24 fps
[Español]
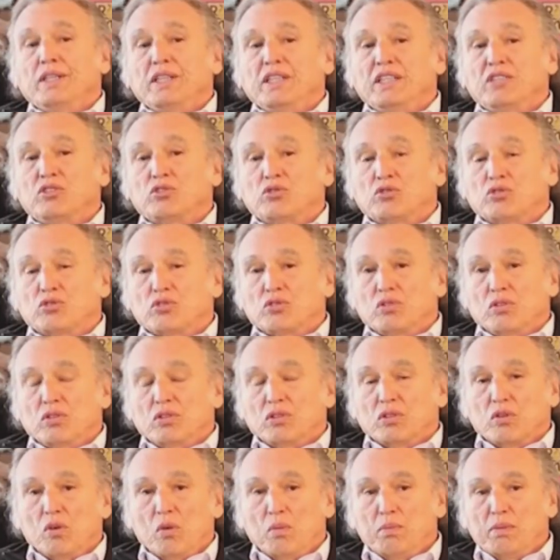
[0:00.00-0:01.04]
y sus
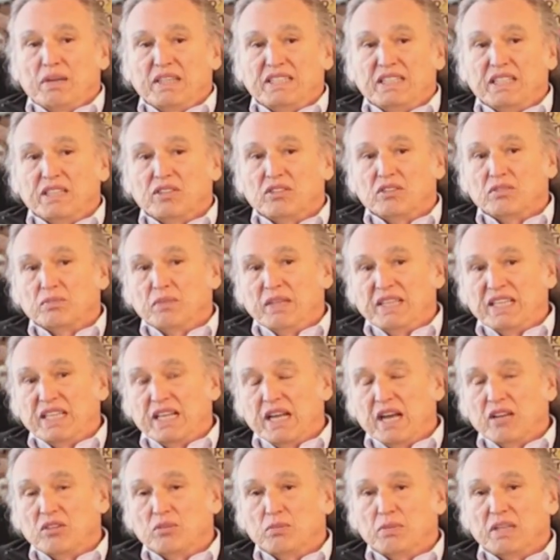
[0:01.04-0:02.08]
compañeros
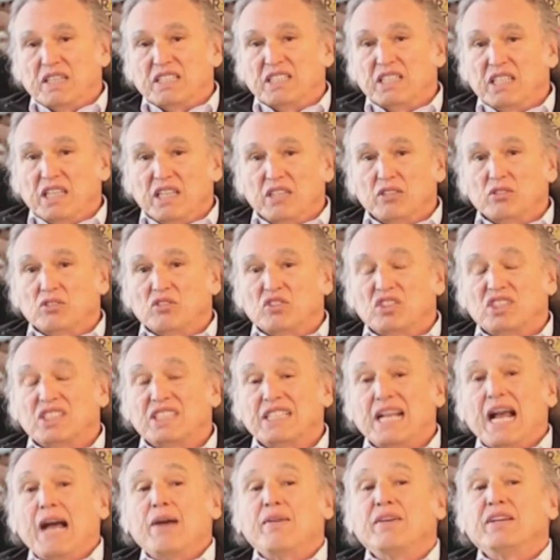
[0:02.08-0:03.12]
mexicanos, brasileros,
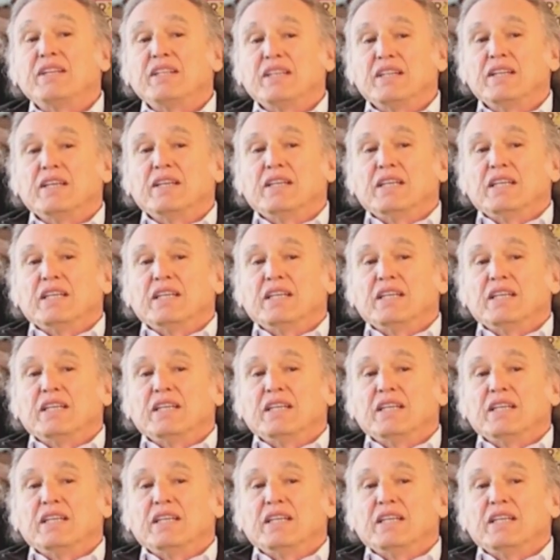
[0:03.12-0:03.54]
saben